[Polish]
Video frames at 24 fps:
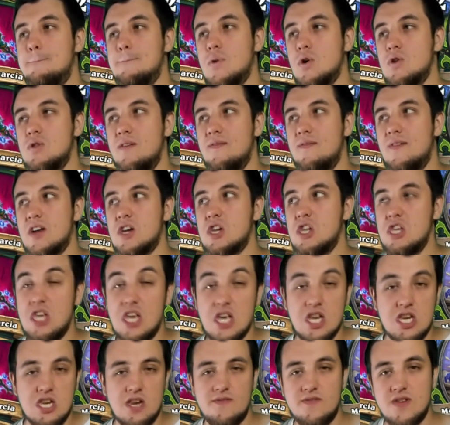ponieważ
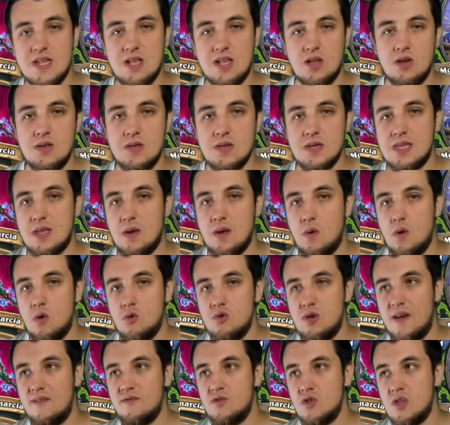jeszcze wszystko nie zostało
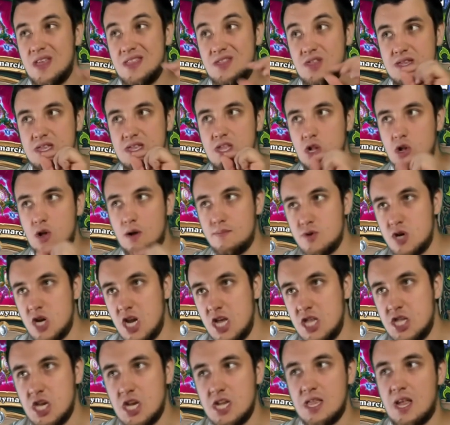ujawnione, to jest tylko
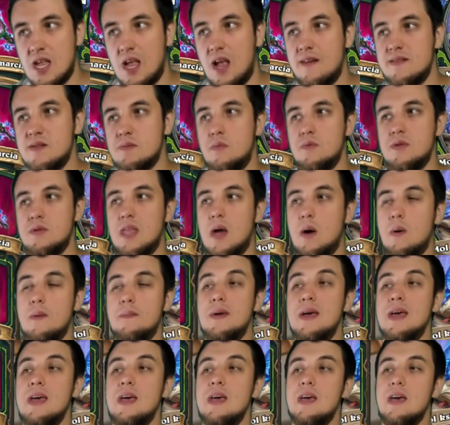przeciek, tak jak
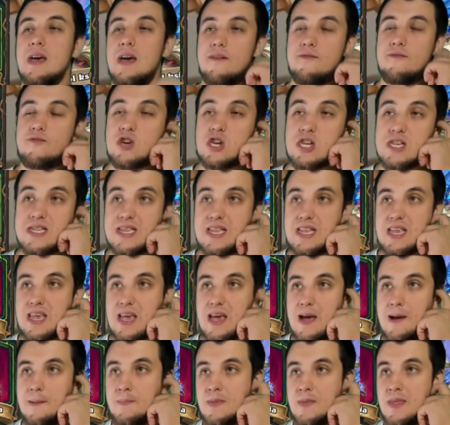wspominałem. E,
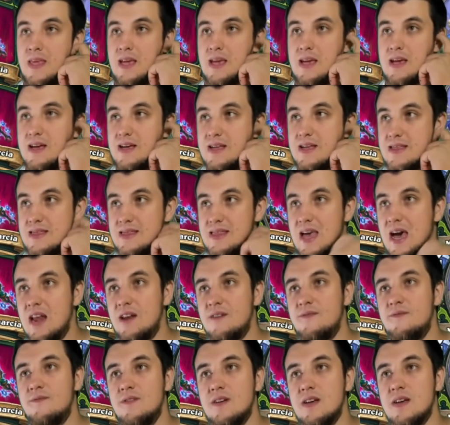wszystkie e,
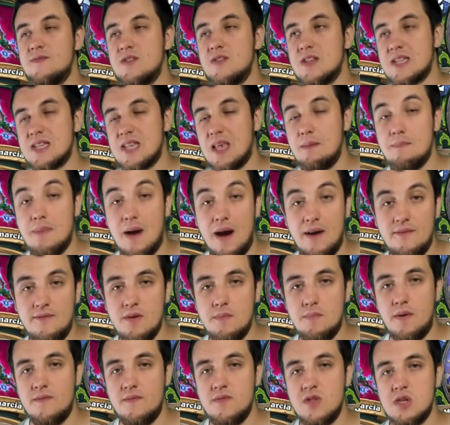nerfy, wszystkie
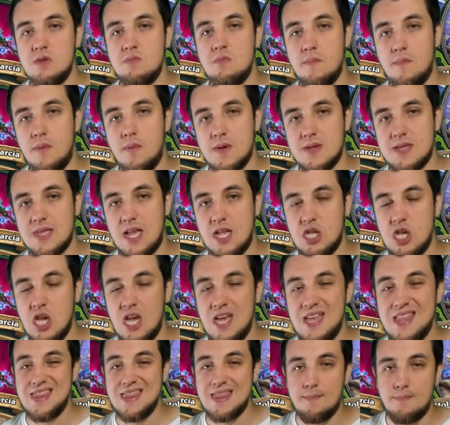buffy powinniśmy poznać
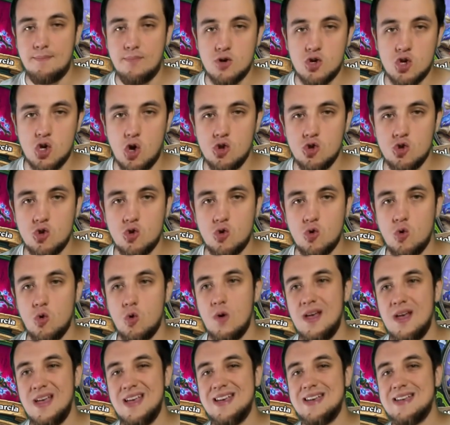na
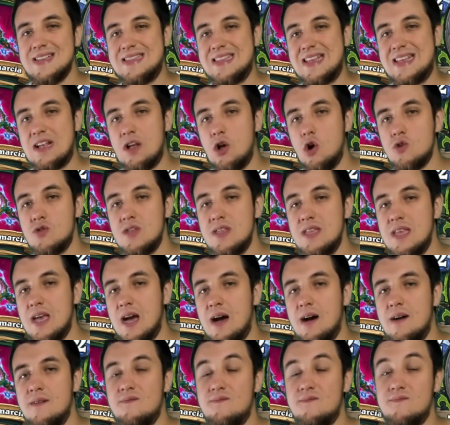początku
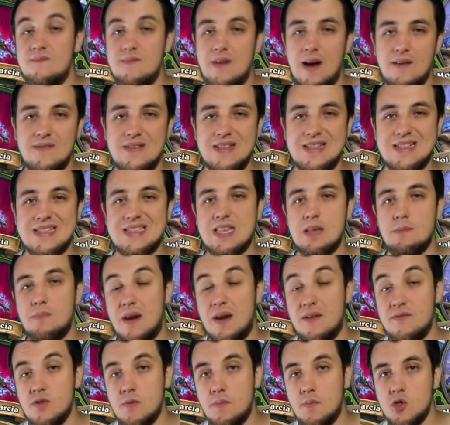tygodnia, a więc
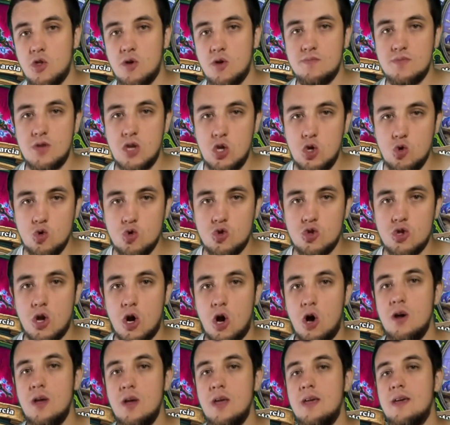prawdopodobnie
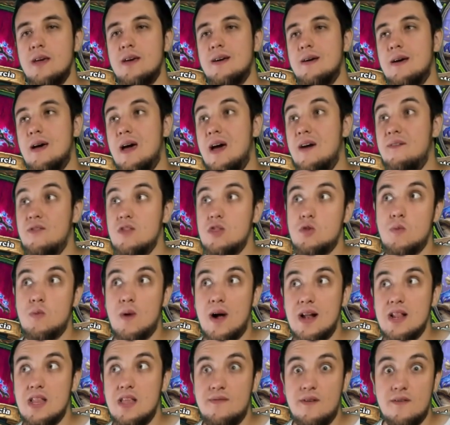jutro, e,
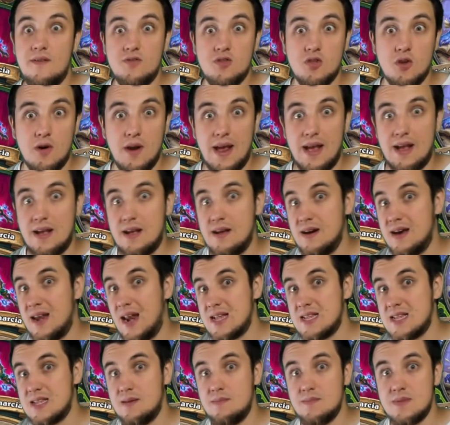ewentualnie we wtorek
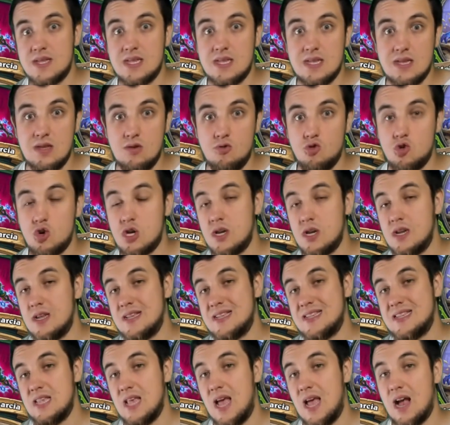razem z, już
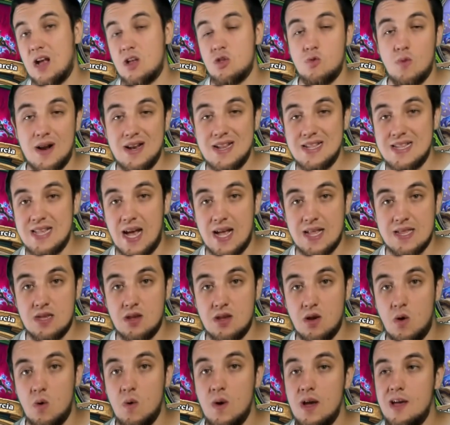z
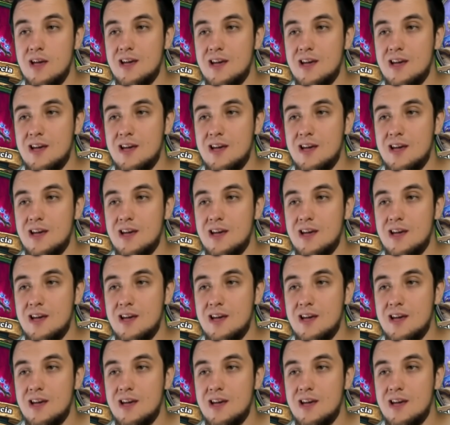aktualizacją,